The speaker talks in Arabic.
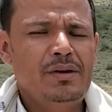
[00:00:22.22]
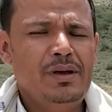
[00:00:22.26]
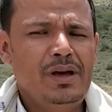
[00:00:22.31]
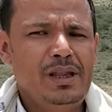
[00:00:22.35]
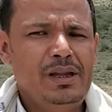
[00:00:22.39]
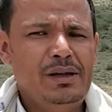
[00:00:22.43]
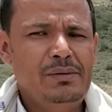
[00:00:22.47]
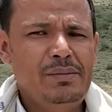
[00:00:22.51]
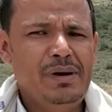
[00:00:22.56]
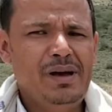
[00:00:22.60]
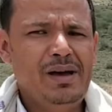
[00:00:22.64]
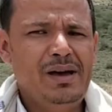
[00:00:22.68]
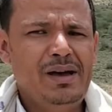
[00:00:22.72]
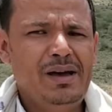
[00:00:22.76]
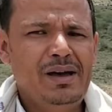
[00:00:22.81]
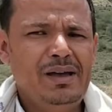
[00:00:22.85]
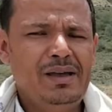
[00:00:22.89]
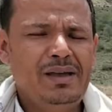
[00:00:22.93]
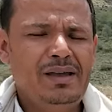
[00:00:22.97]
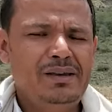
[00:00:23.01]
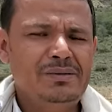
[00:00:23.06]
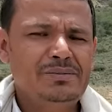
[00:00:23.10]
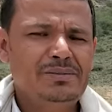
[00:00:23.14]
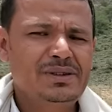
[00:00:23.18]
يعني
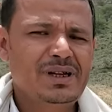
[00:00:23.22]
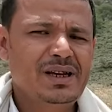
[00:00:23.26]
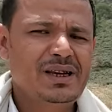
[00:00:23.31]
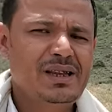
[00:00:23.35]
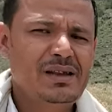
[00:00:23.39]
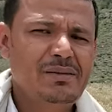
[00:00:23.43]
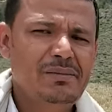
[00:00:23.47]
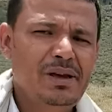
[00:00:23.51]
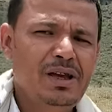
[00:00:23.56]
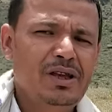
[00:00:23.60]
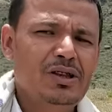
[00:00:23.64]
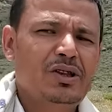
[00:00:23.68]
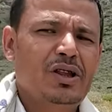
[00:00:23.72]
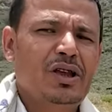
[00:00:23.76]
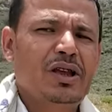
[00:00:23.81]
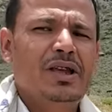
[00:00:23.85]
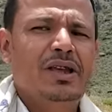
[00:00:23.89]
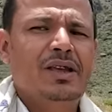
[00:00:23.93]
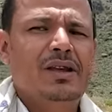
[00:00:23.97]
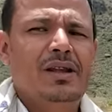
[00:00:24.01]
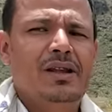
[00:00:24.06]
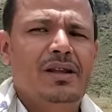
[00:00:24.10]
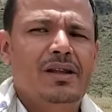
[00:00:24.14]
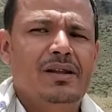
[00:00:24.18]
ما بشكل ما
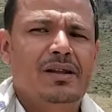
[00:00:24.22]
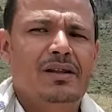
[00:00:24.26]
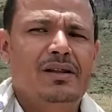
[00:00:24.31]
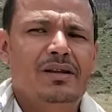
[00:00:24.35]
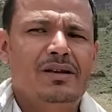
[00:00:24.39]
يتخيل